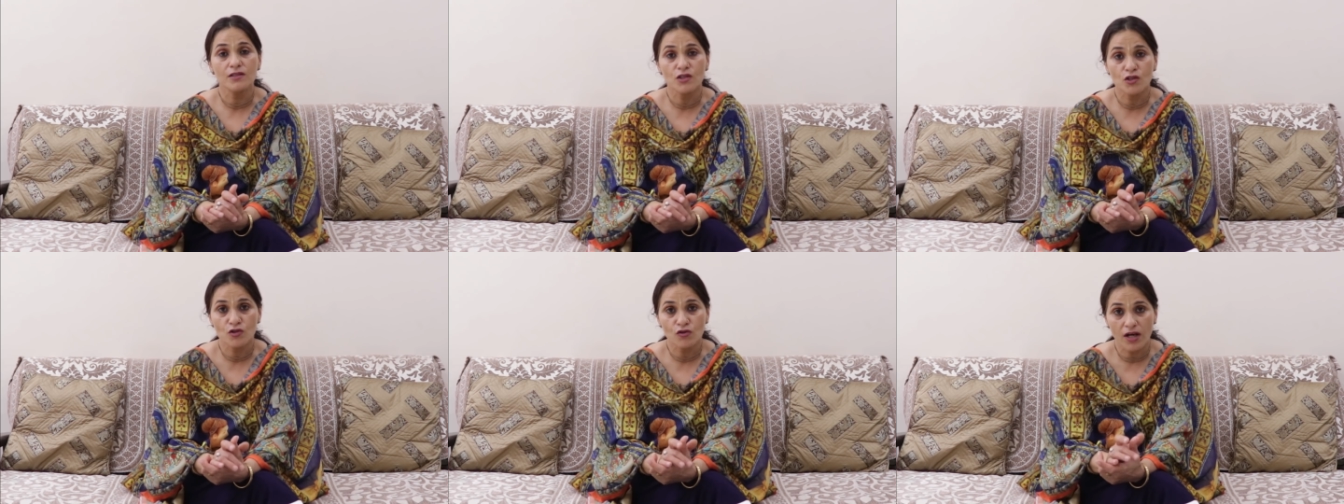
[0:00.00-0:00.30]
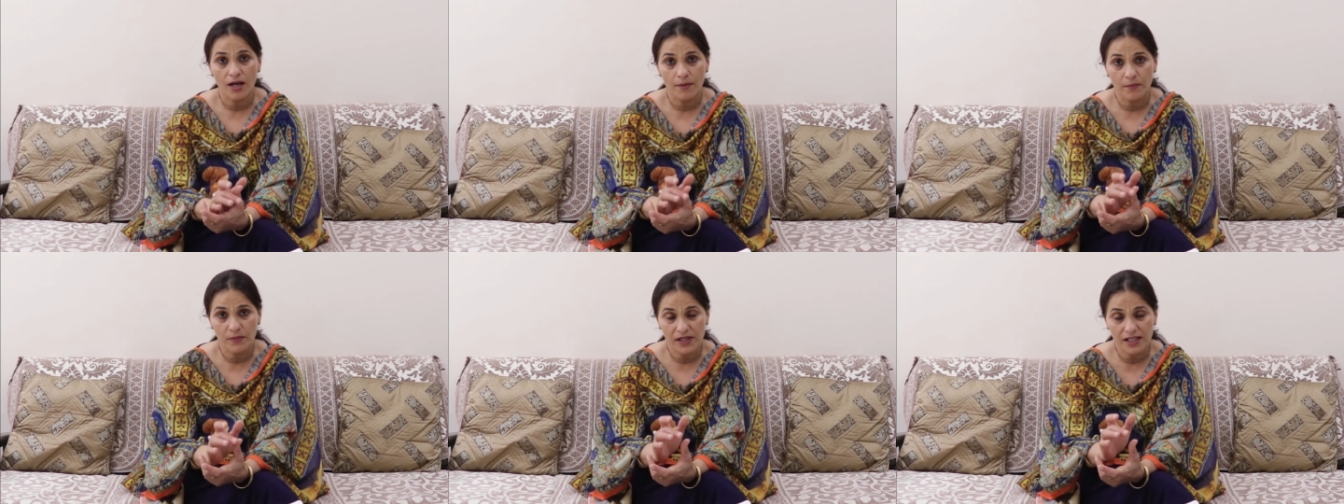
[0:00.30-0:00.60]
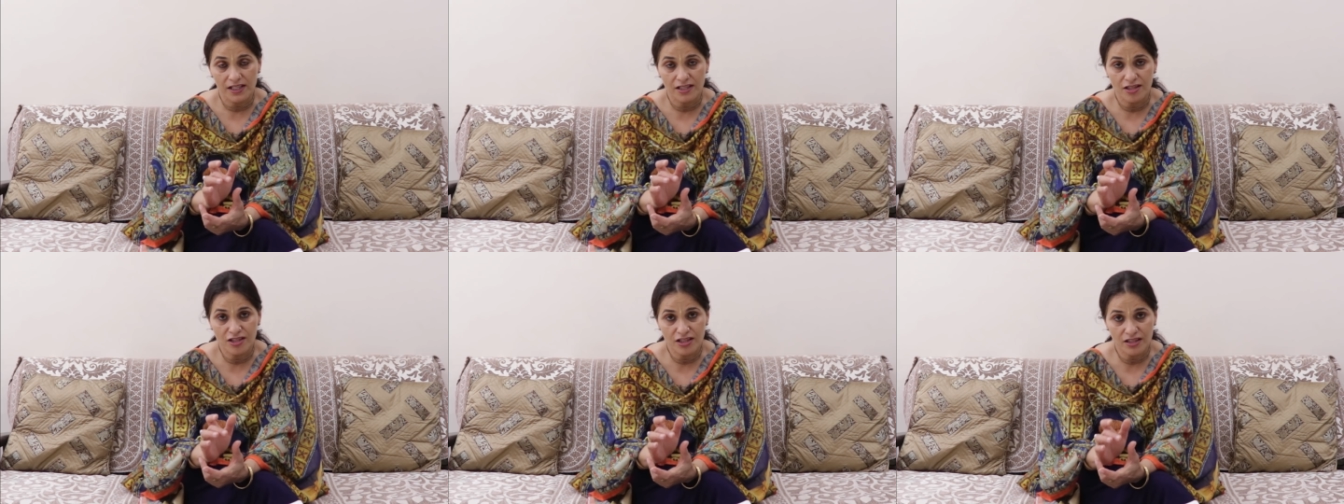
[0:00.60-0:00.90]
जो
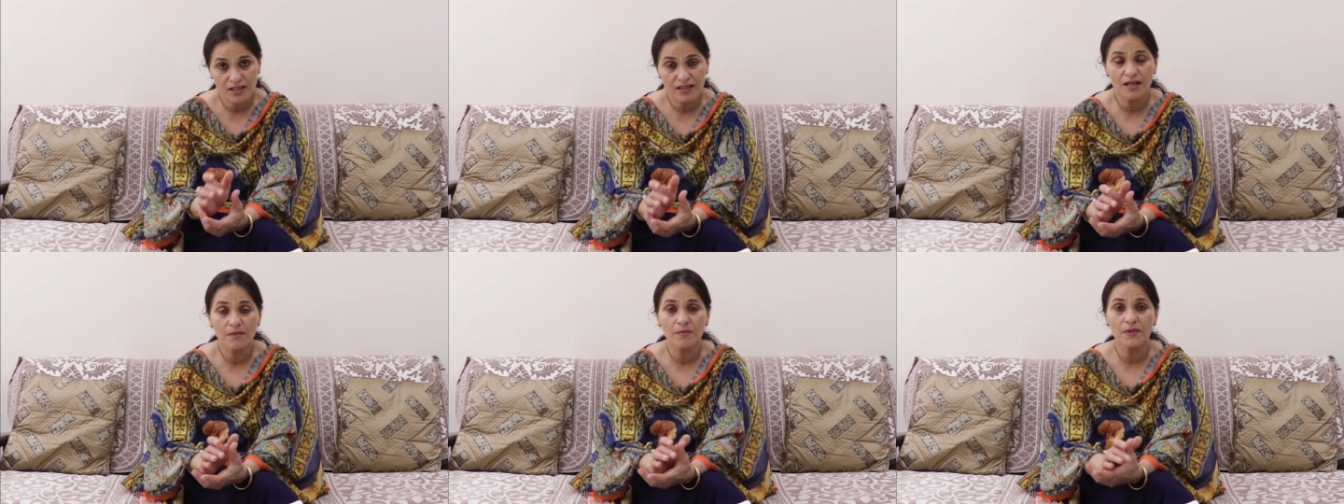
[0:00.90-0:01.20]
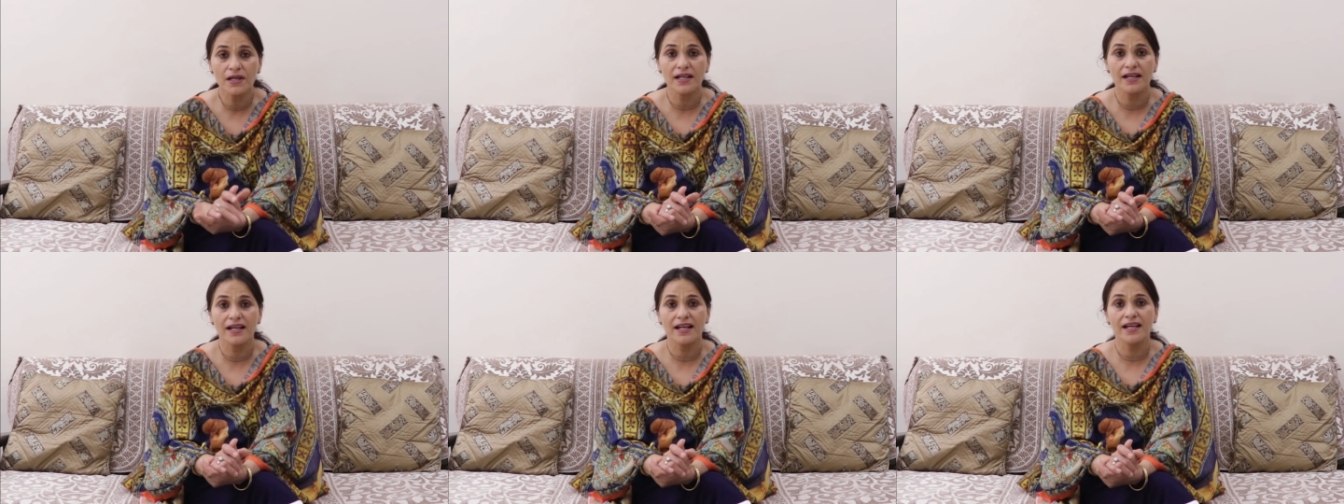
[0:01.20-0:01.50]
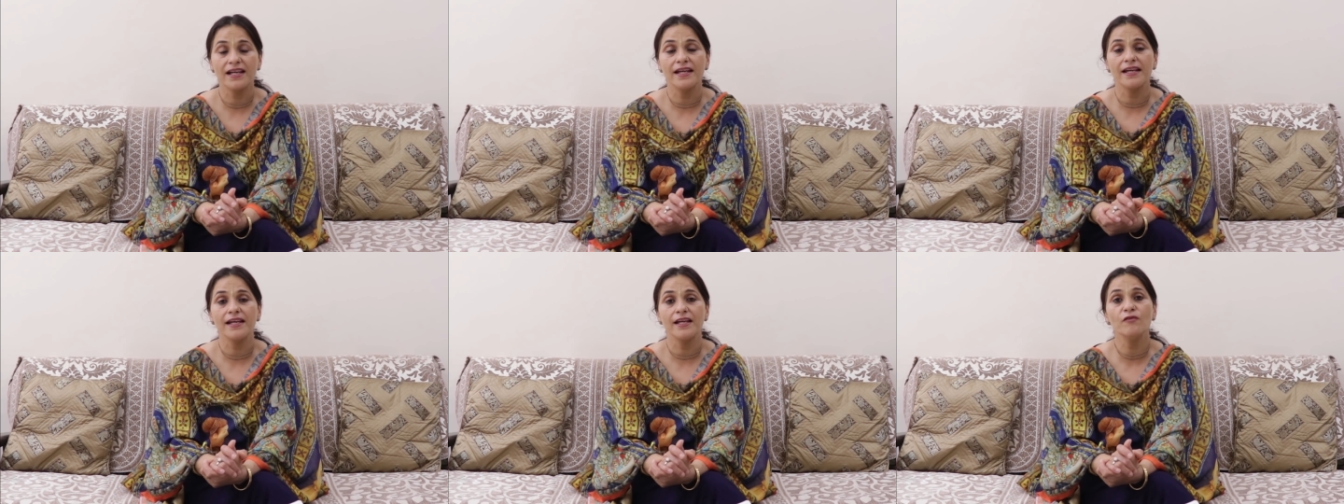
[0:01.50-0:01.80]
आपका चंद्रमा
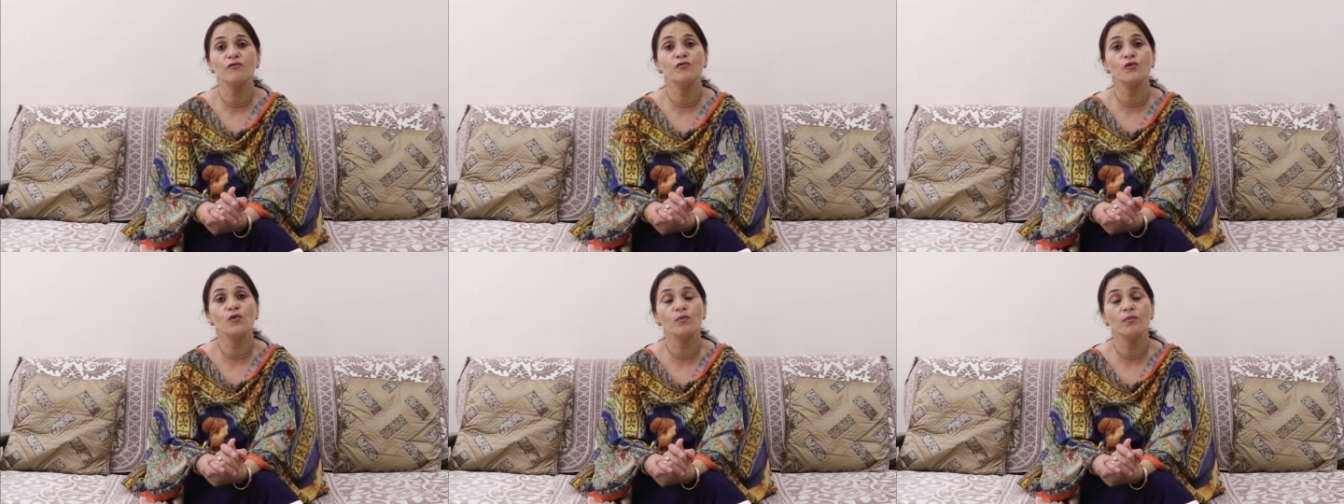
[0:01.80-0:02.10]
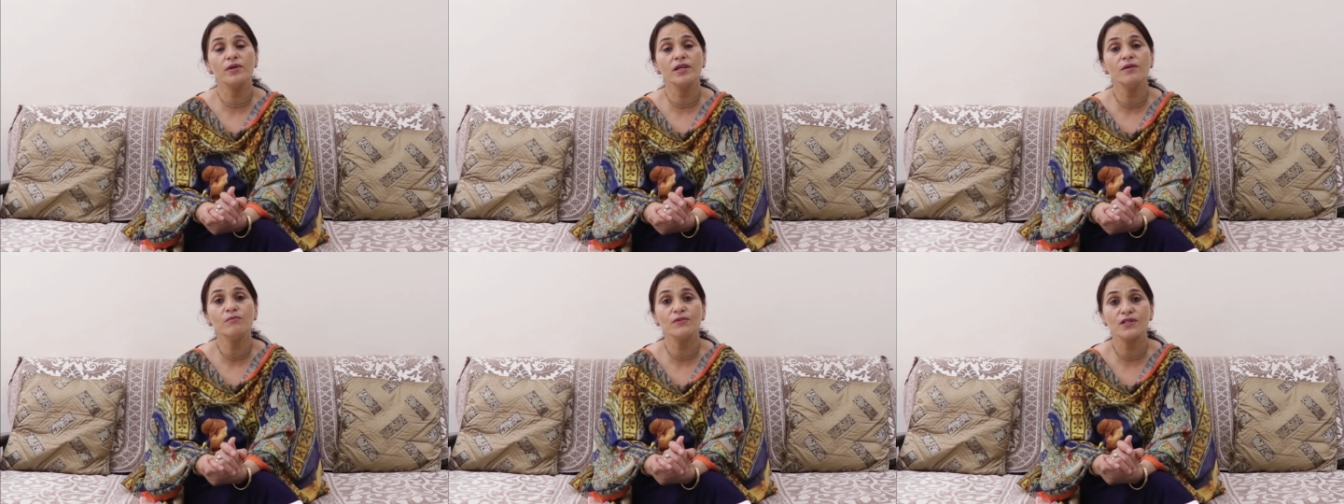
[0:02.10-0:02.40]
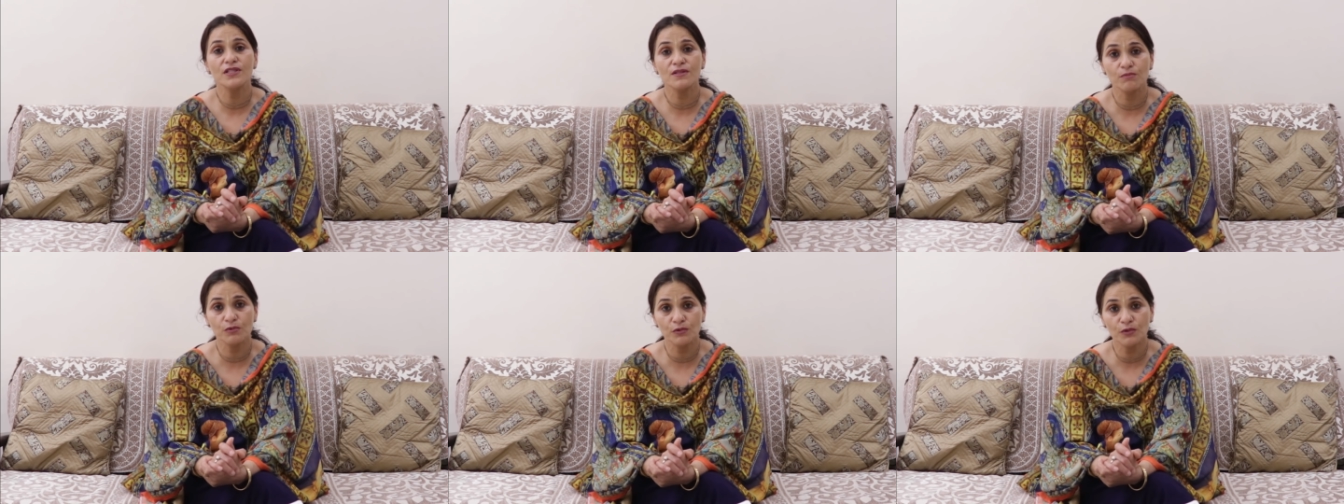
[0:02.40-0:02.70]
ग्रह है वो भी
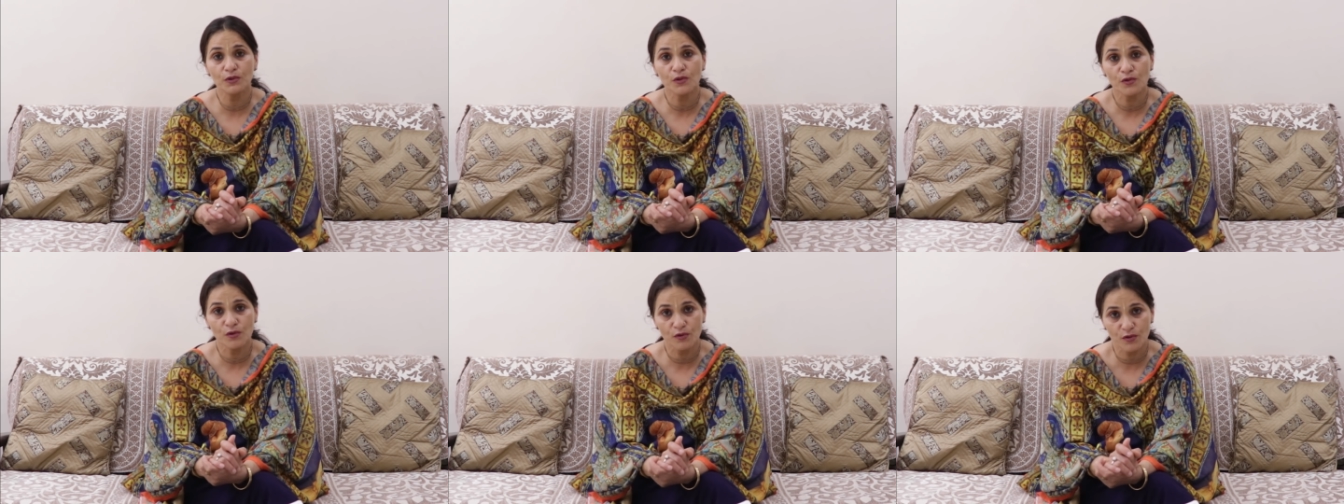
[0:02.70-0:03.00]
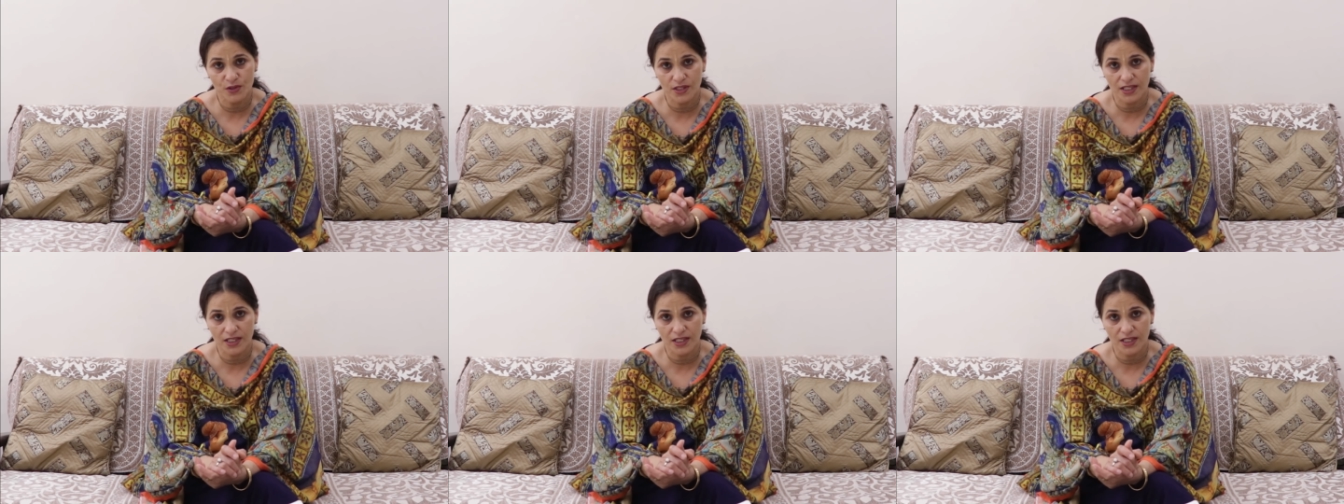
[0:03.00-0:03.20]
मजबूत हो